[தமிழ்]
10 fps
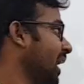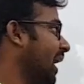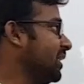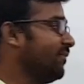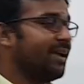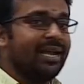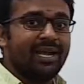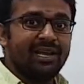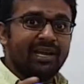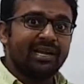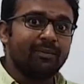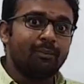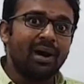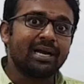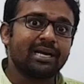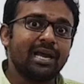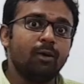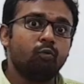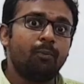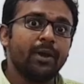அதுவே மக்கள்
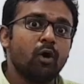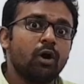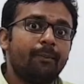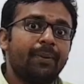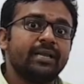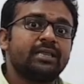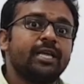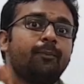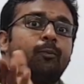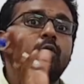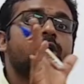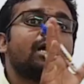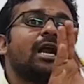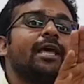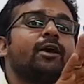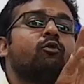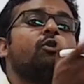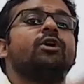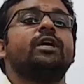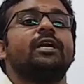உபயோகப்படுத்திய பொருட்களை
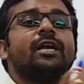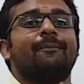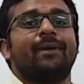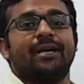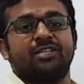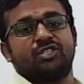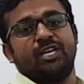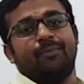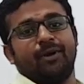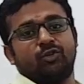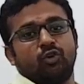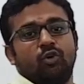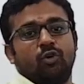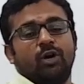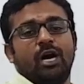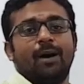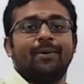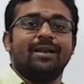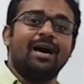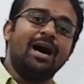கொண்டு நம்ம ஹிஸ்ட்ரியை படித்தோம்
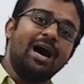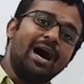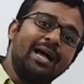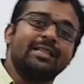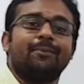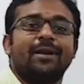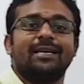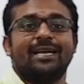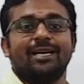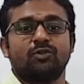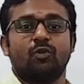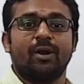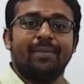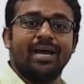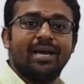அப்படின்னா அந்த பீரியட் தான் என்னென்னு சொல்லுவோம் நம்ம